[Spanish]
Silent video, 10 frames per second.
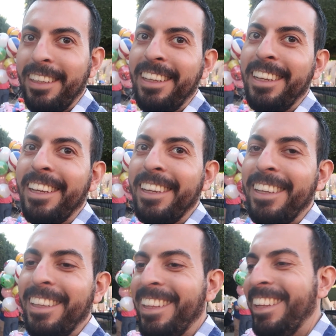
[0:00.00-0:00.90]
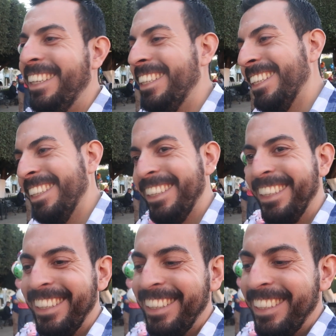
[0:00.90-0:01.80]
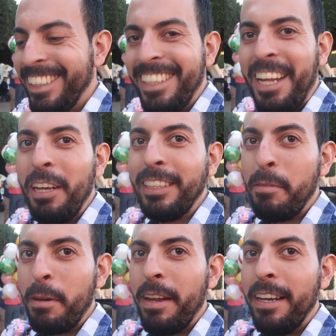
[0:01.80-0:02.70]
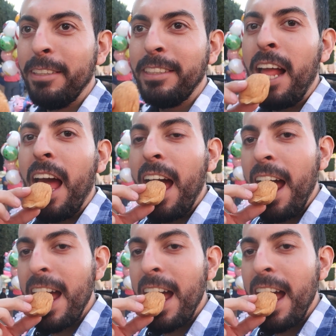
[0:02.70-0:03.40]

mi amigo va a probar el dulce de leche, vamos, a, ver, qué tal.